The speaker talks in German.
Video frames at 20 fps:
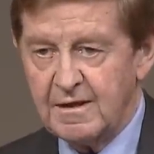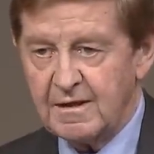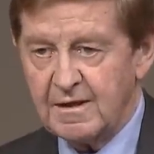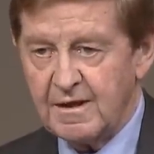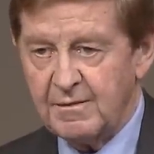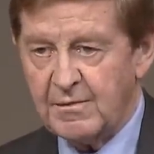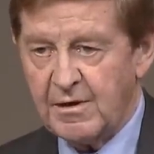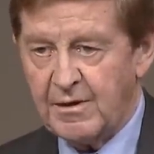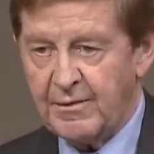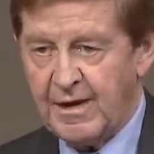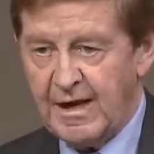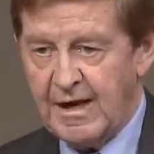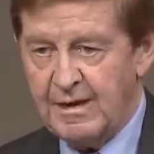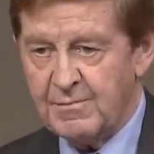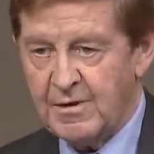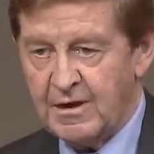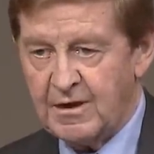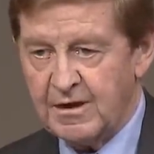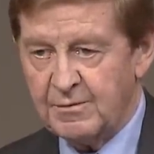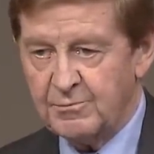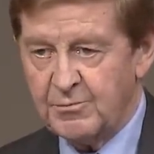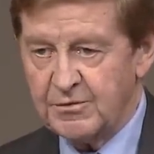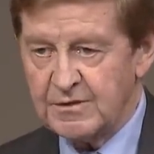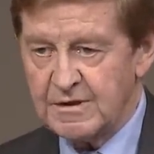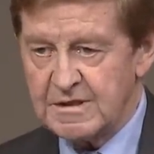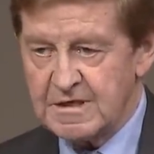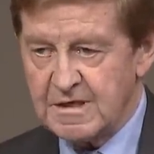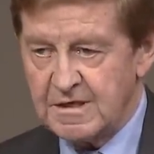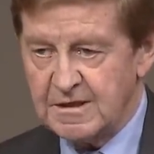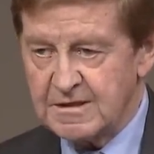dem ehemaligen
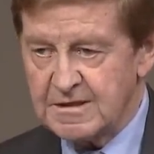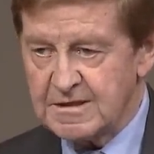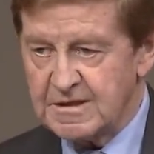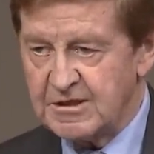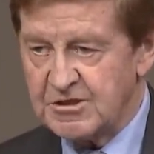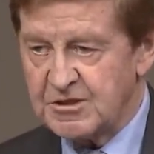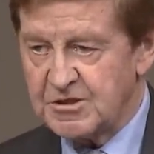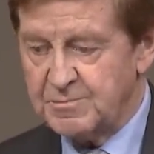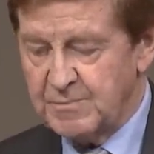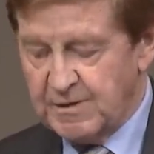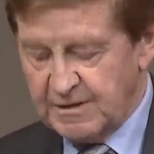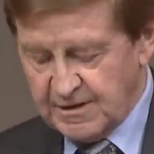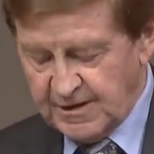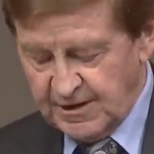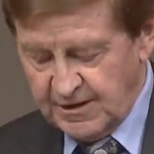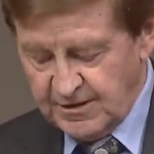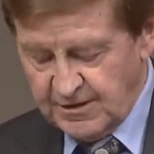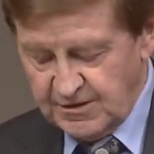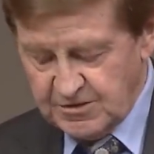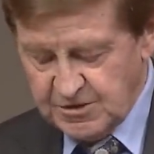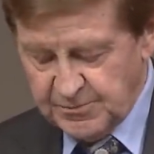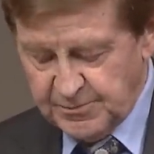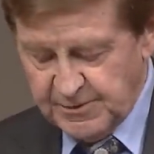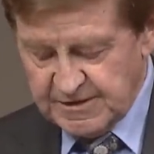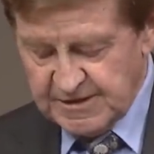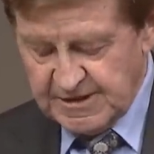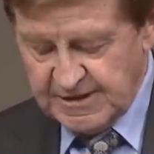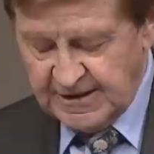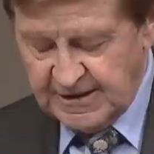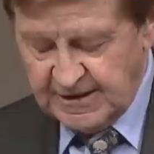Bundeskanzler Schmidt ein ganz
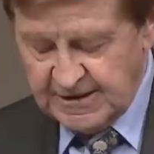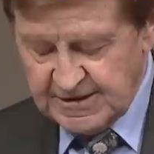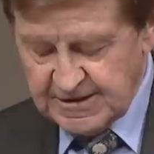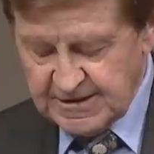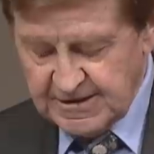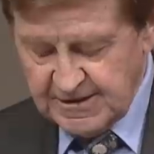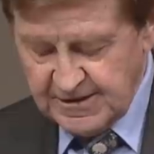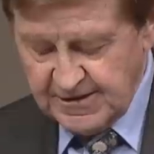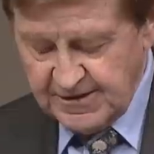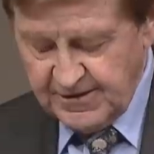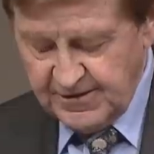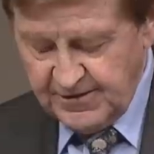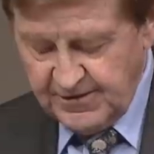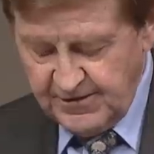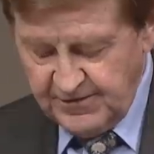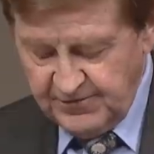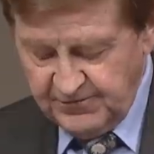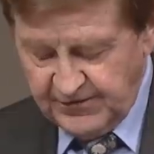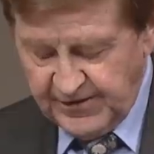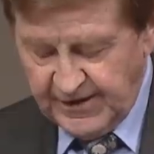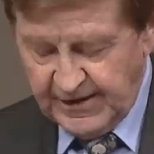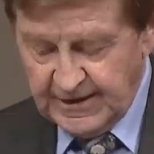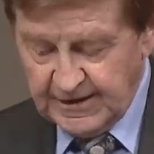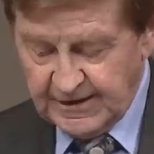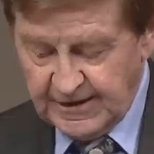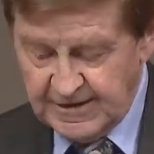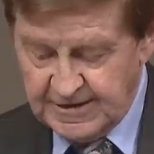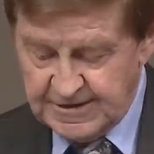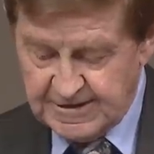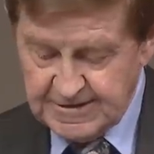spezielles
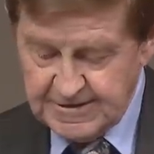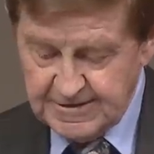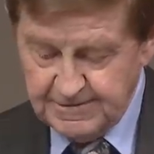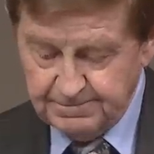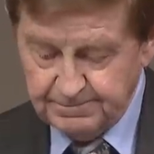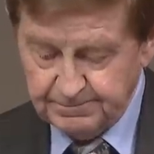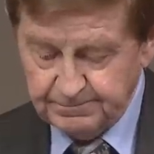Verhältnis.